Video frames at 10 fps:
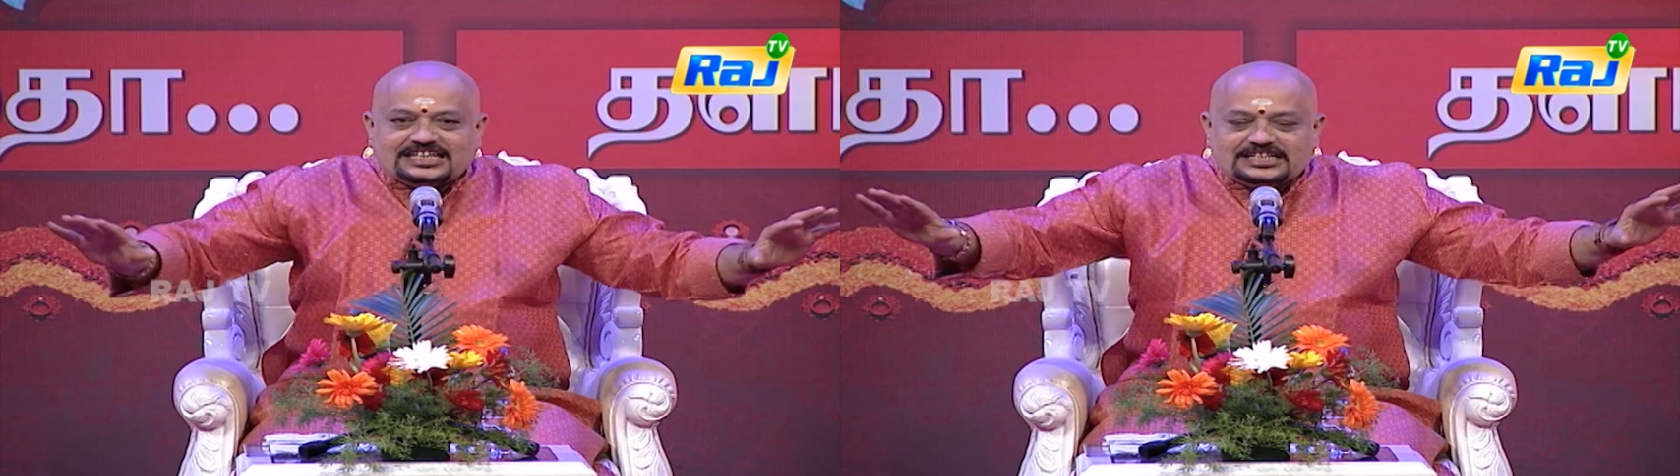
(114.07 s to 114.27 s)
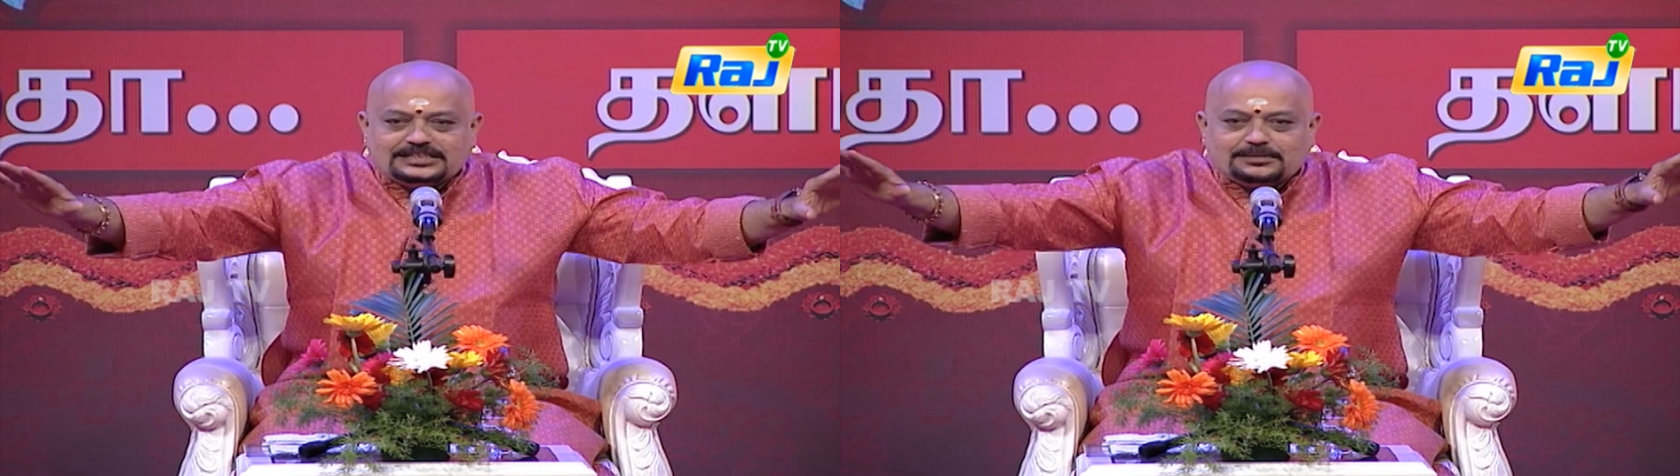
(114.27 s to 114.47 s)

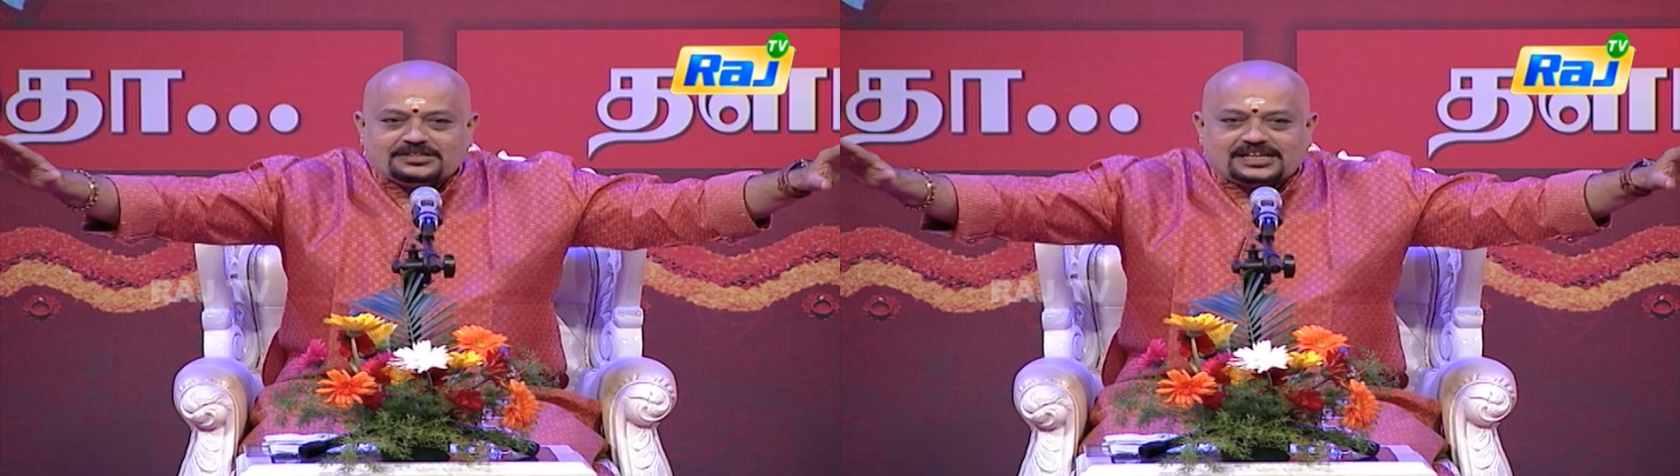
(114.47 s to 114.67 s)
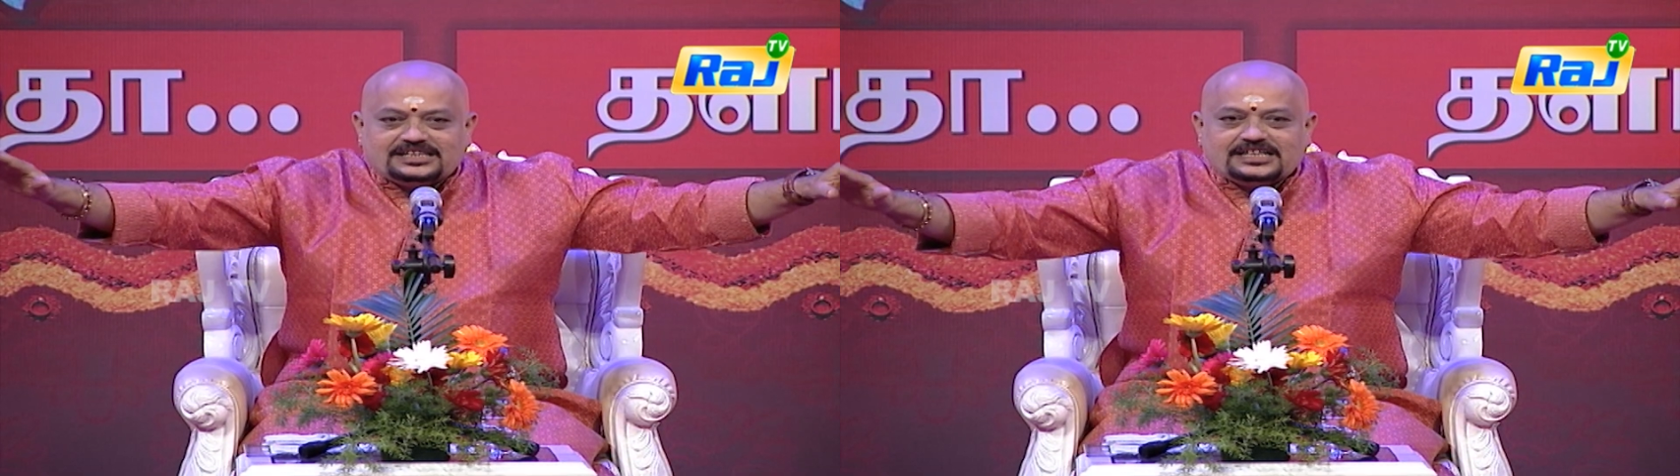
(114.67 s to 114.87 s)
நெஞ்சம்
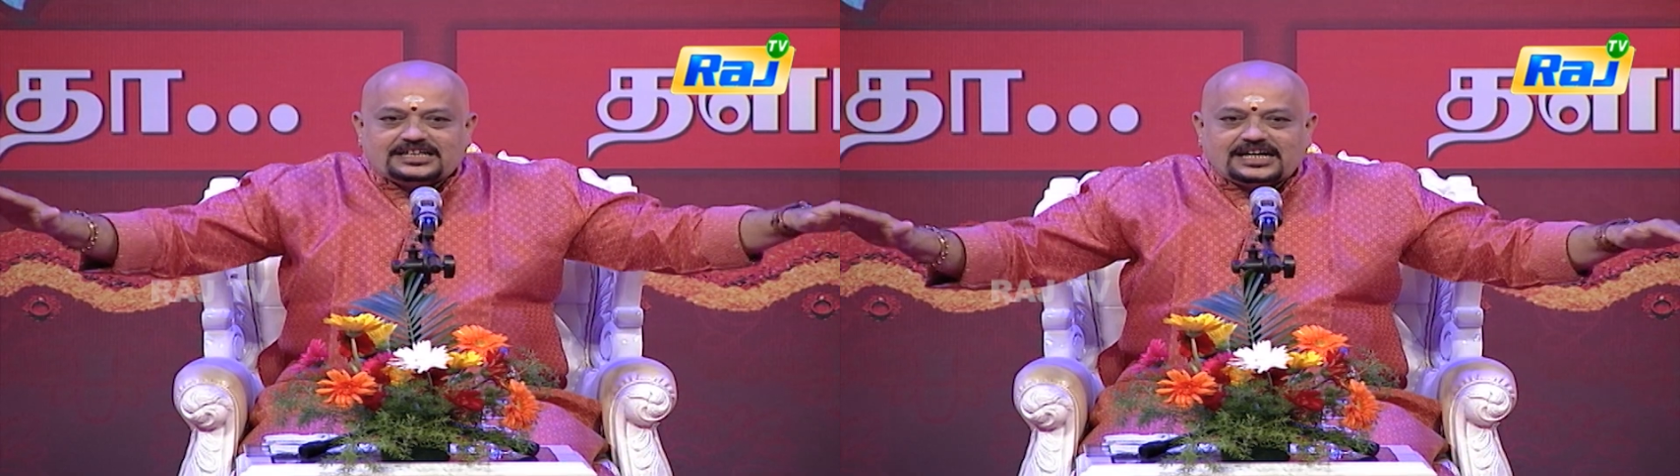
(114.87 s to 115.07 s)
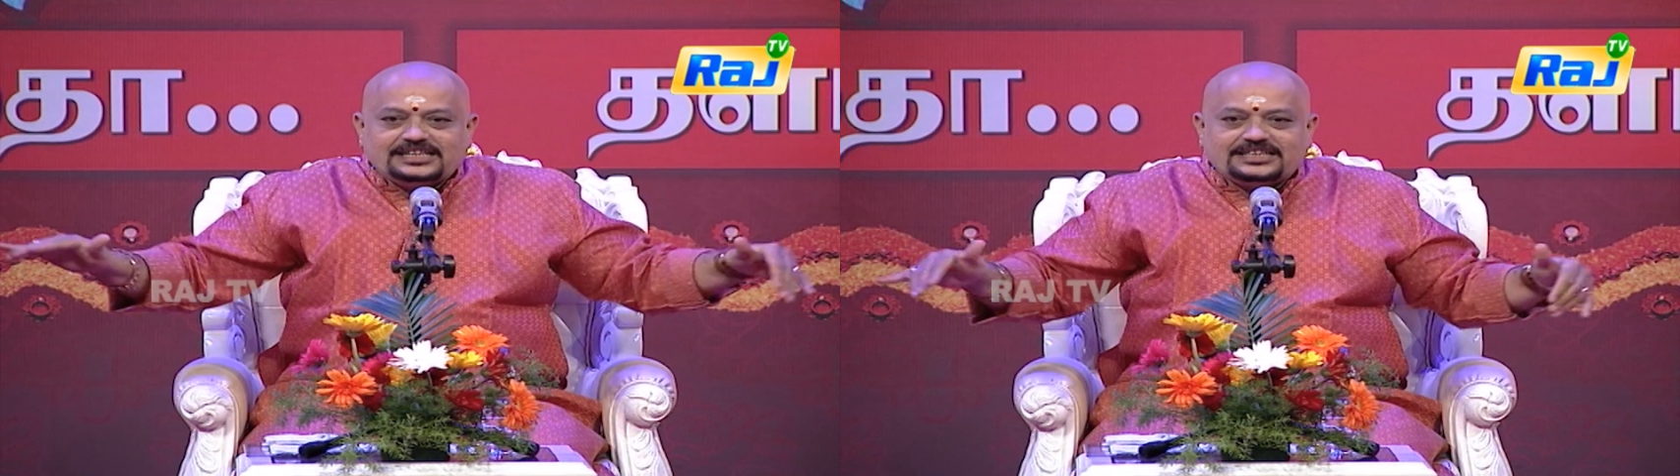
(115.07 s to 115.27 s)
நிறைந்த
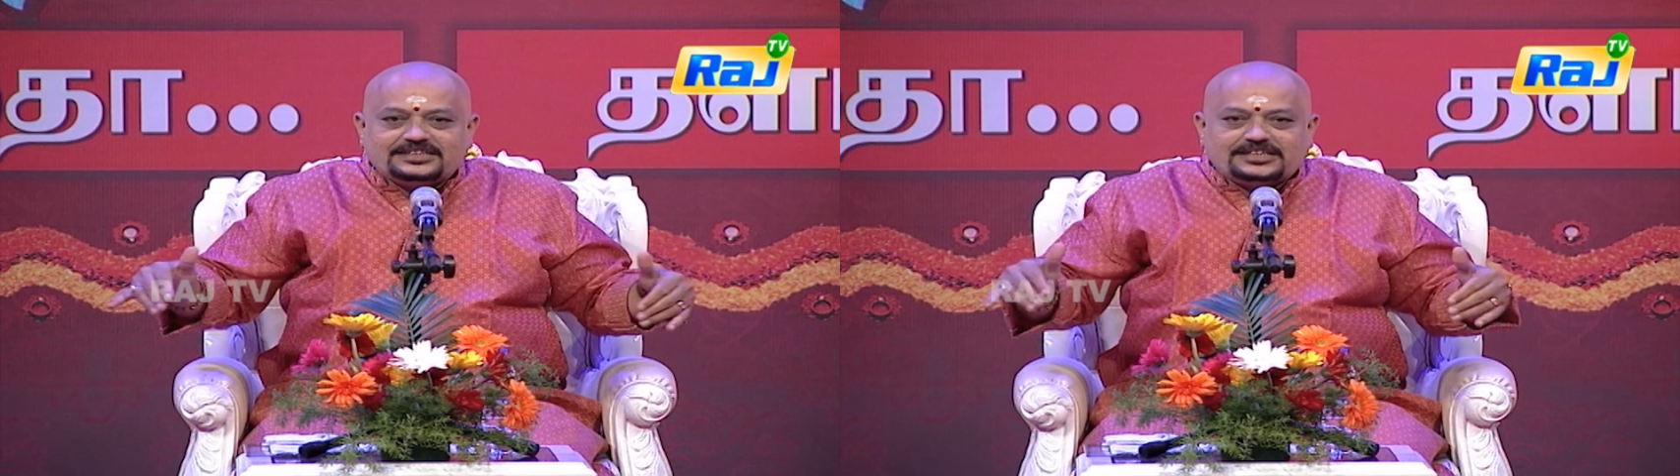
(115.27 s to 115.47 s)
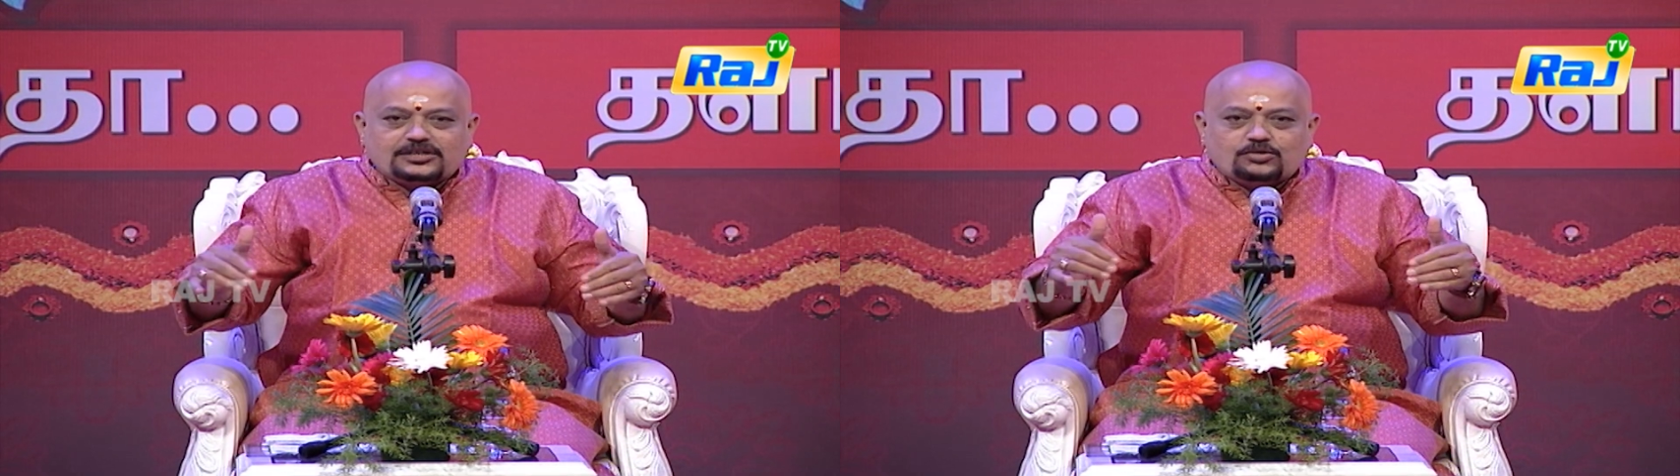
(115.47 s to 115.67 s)

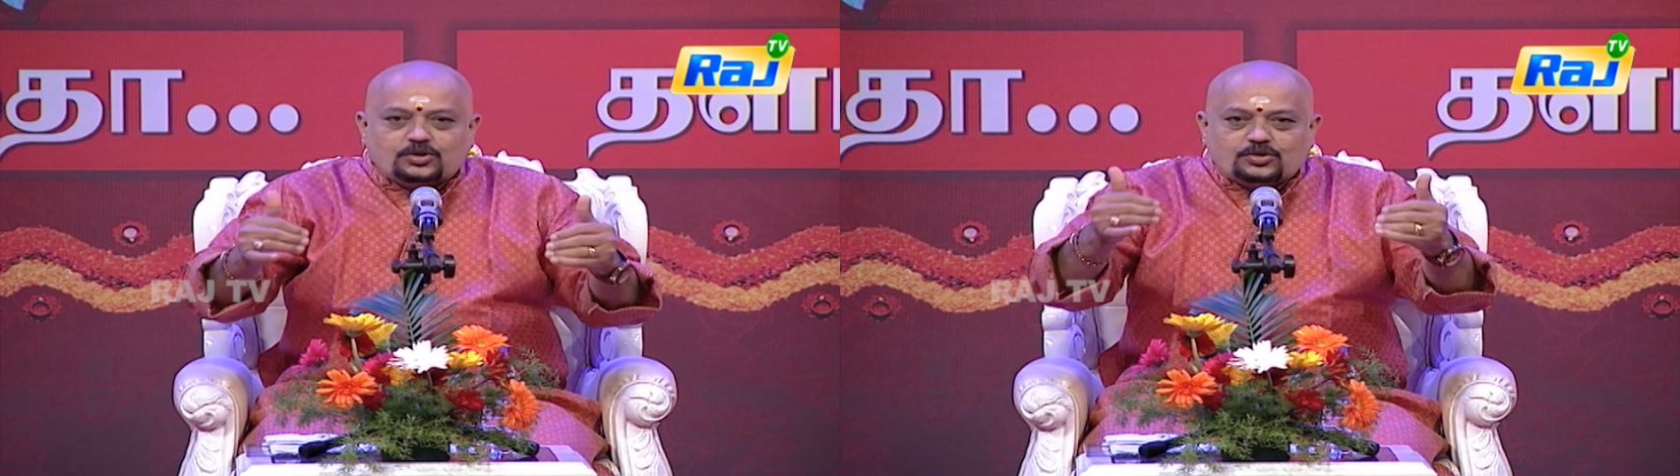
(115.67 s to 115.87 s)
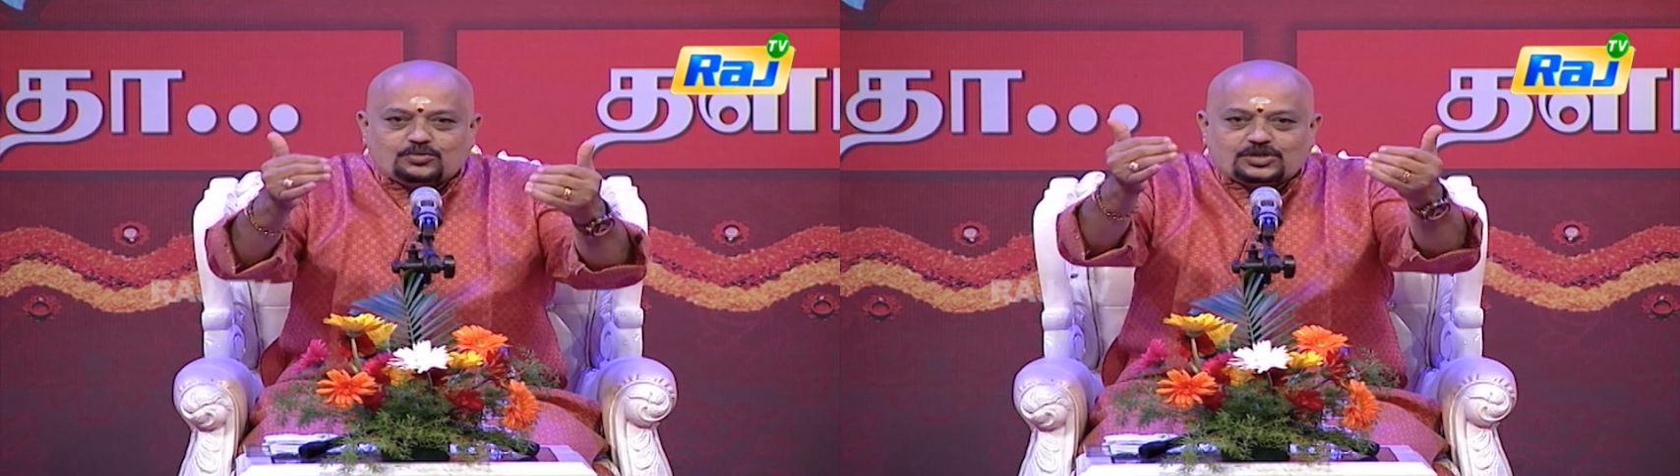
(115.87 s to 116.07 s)

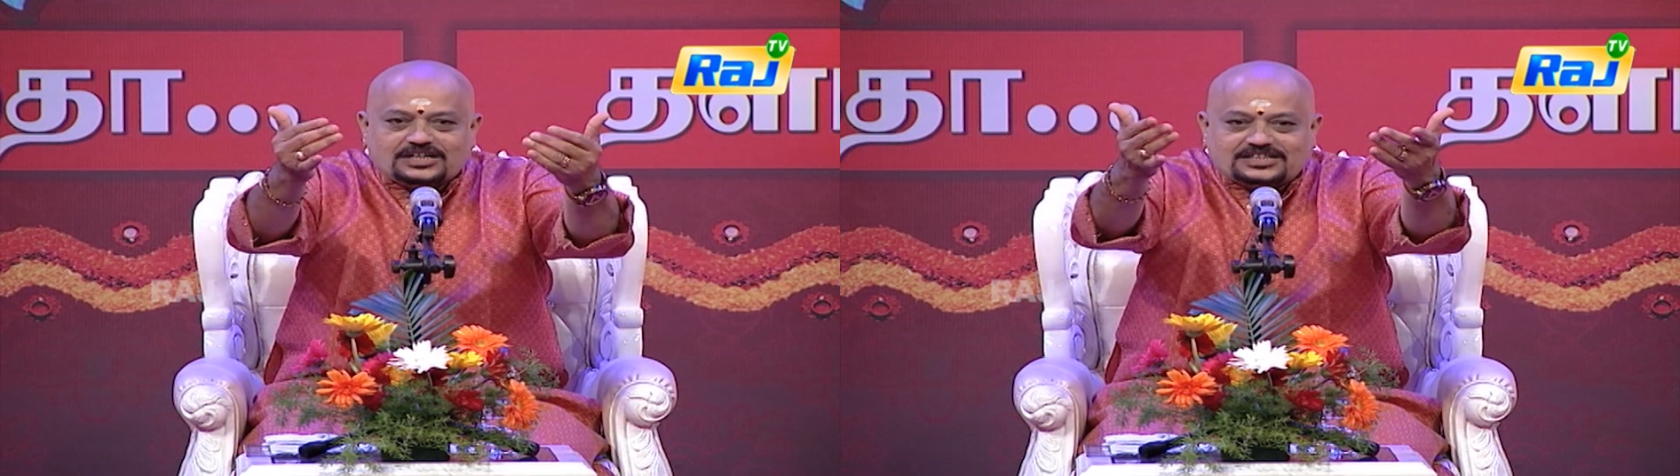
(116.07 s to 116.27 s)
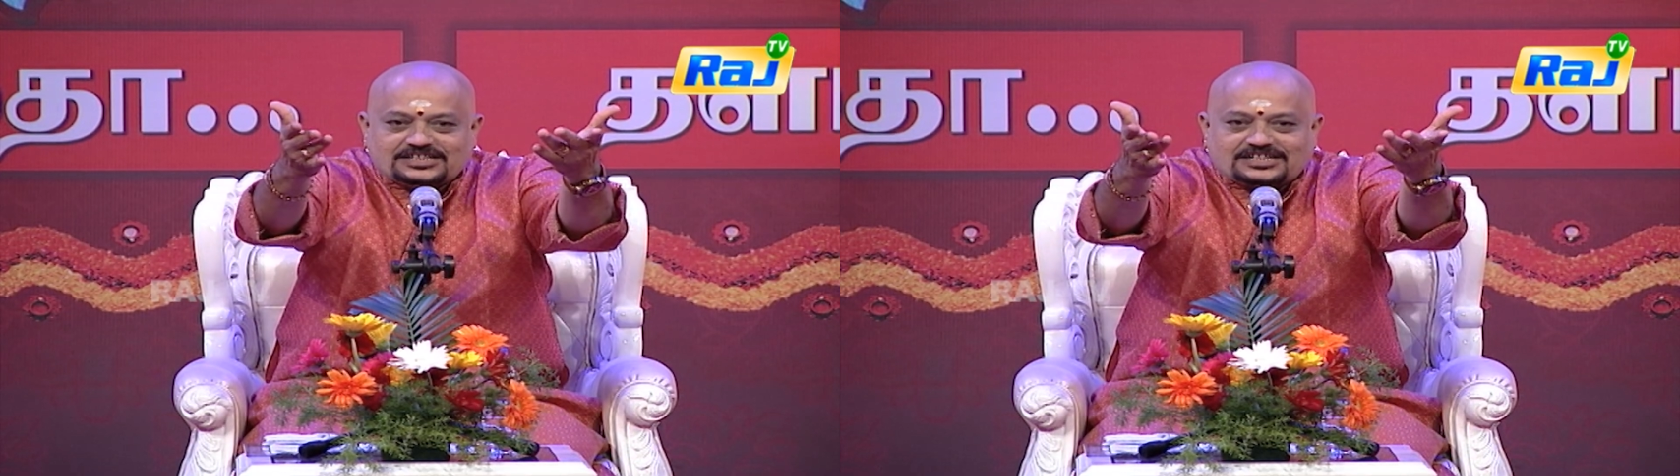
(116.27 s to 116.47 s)
கைத்தட்டல்களோடு உங்களுக்கு